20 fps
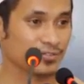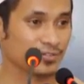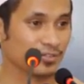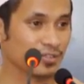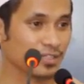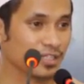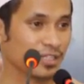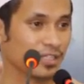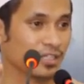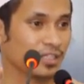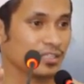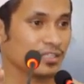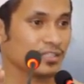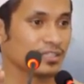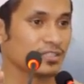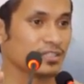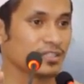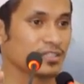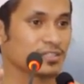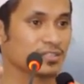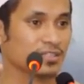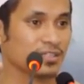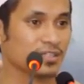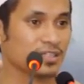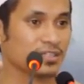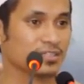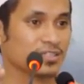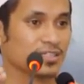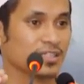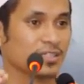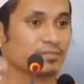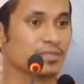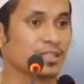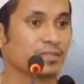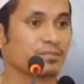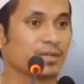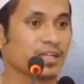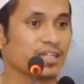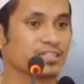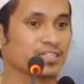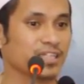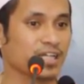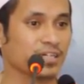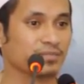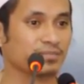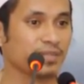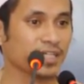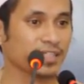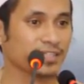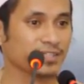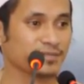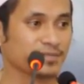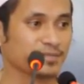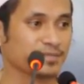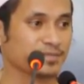Rasulullah sallallahu alaihi wasallam dan para sahabat.